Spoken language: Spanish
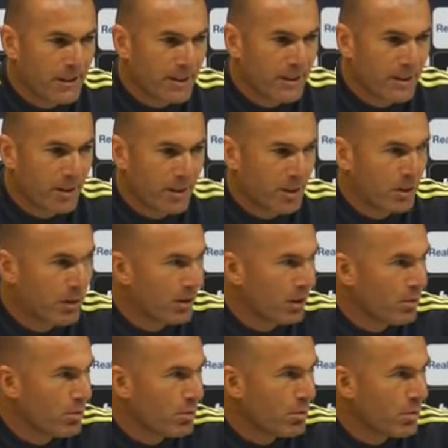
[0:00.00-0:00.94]
yo creo
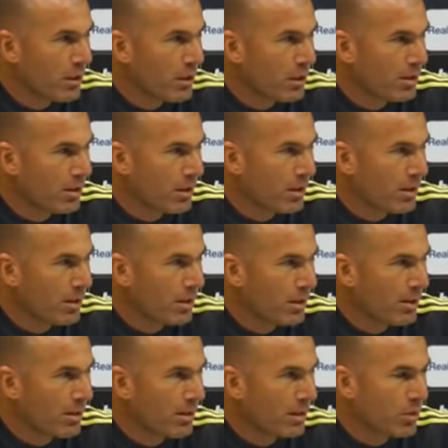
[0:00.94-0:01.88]
que el público le,
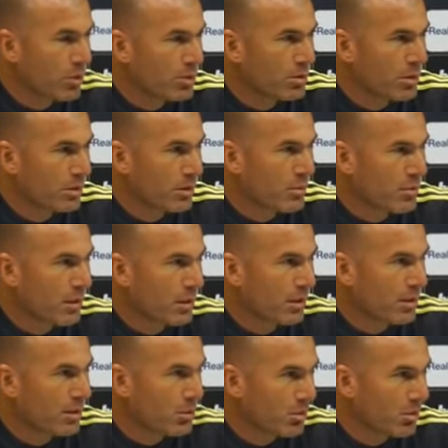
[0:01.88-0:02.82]
gusta
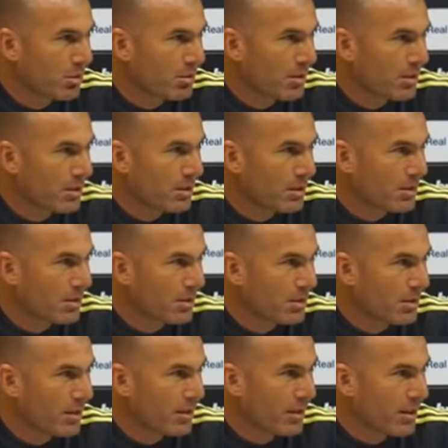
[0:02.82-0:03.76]
también eso, ¿sabes?
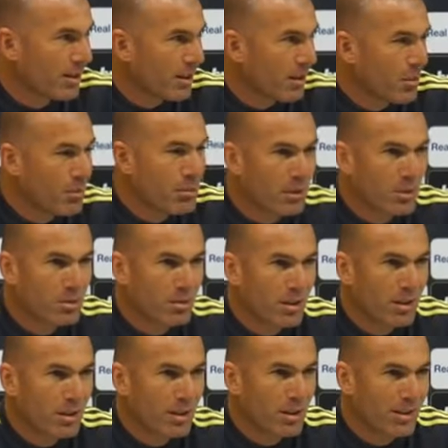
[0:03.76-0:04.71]
A mí me
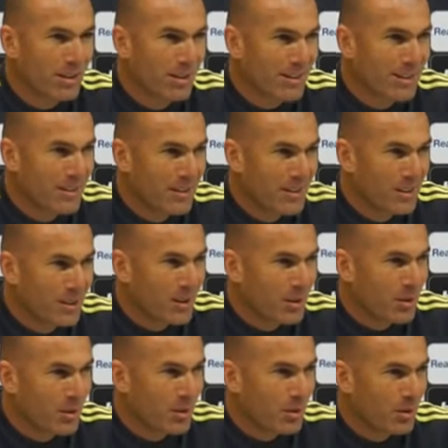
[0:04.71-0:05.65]
gusta la,
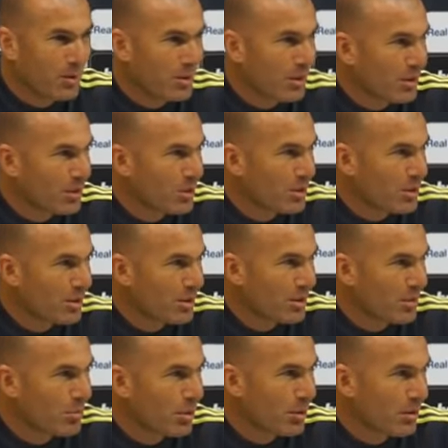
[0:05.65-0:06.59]
cuando las cosas
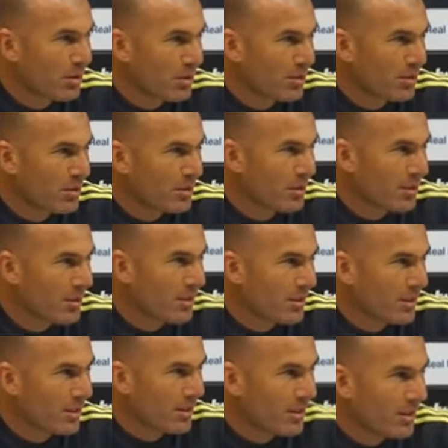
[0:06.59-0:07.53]
se pone difícil.
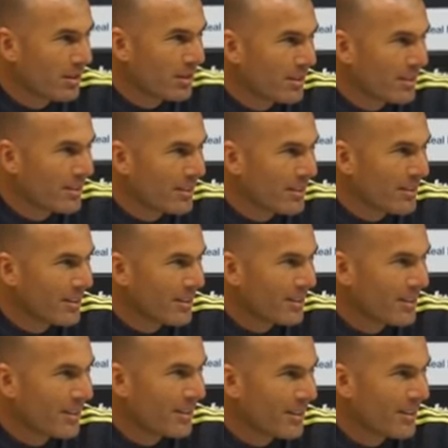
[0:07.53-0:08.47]

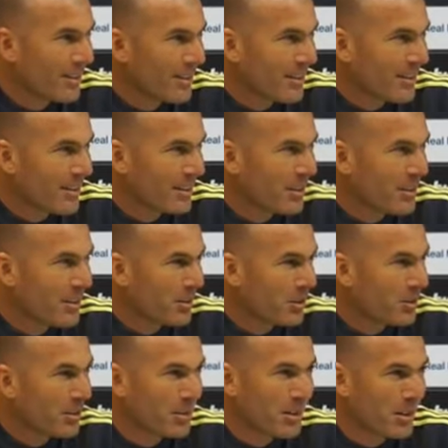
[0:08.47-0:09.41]
Eh, y,
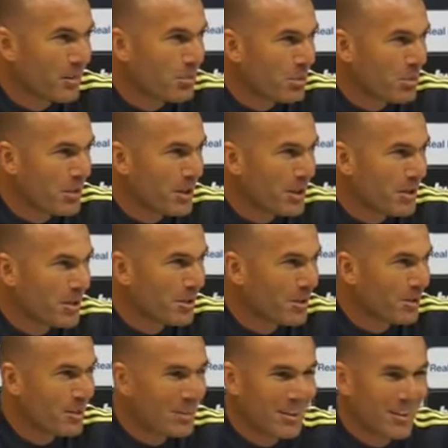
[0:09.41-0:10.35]
yo creo que el público